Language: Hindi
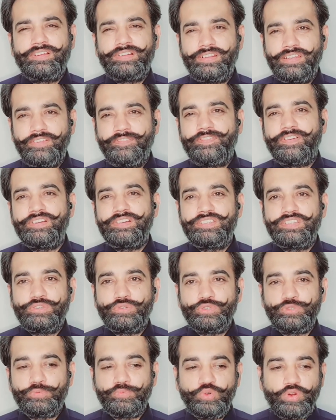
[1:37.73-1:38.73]
डिफरेंट सी
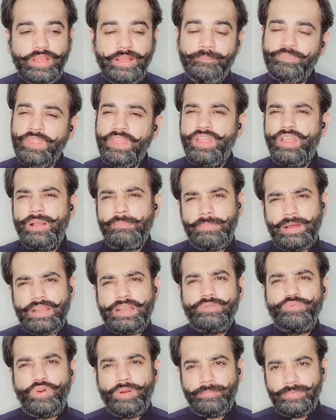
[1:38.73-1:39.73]
खुशबू है
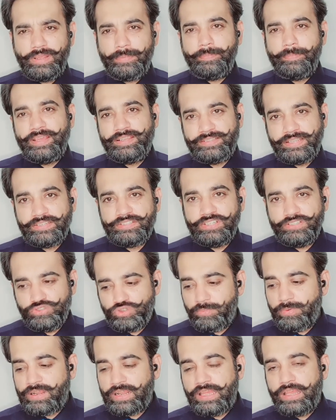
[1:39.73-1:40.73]
बहरहाल वो हमने अपना एक सेक्शन
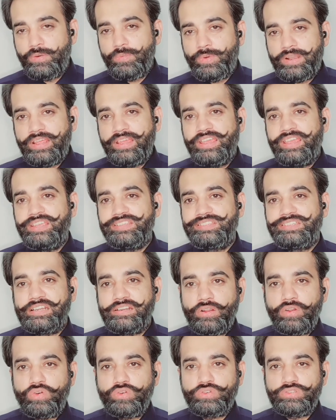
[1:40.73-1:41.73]
जो बनाया हुआ है ना एज
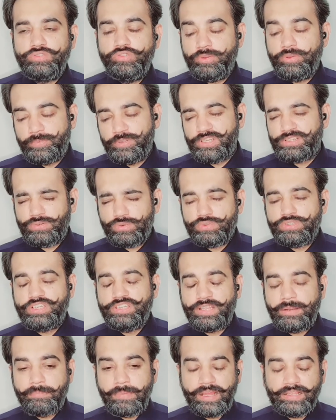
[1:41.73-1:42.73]
जेंडर लॉन्गजिविटी प्रोजेक्शन उसके
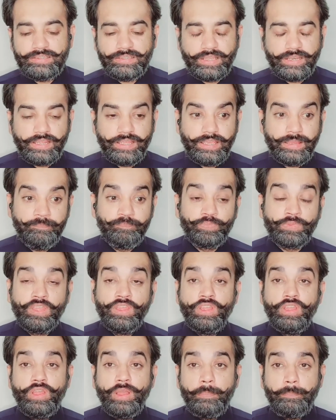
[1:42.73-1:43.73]
अंदर बात करेंगे
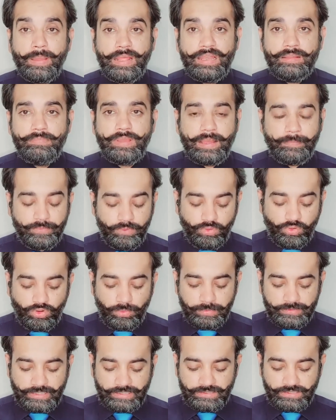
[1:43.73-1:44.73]
पहले मैं आप लोगों
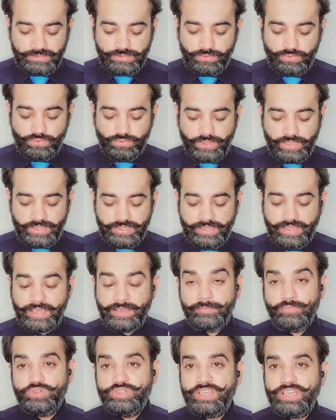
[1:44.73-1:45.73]
को बताता चलूं कि
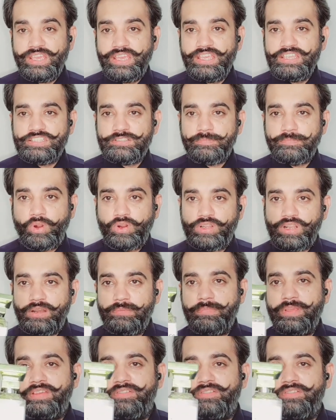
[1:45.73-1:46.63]
ये मुझे इस बॉटल में